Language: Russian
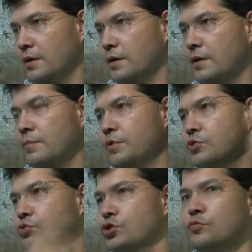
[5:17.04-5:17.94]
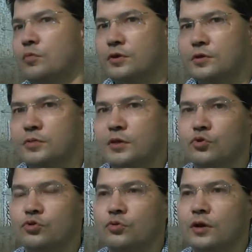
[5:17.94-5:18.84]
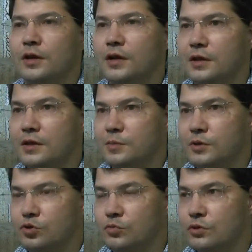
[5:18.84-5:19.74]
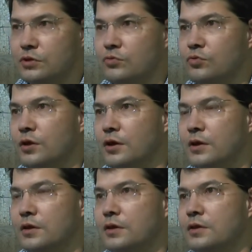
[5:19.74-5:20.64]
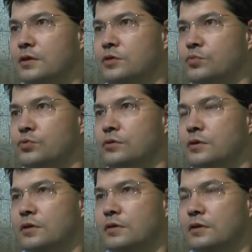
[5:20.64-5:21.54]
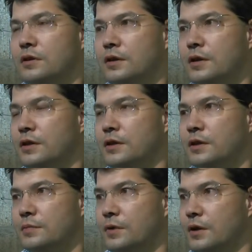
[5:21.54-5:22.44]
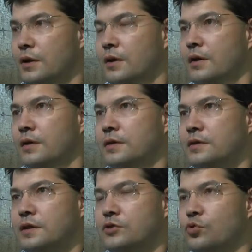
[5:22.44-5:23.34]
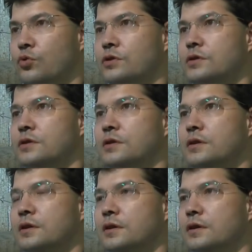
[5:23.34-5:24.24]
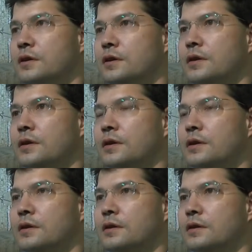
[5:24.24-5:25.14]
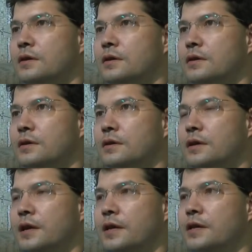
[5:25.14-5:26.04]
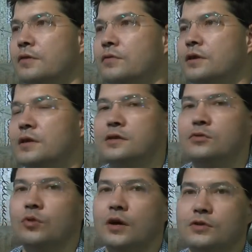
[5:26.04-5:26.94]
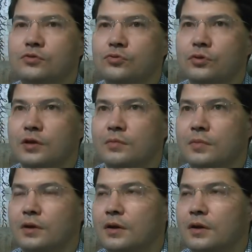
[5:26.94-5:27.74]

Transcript: а, присущим образом, потому что у него конкретные способности, у него конкретная, конкретная там, не знаю, скорость э, э, реагирования на ситуацию, там,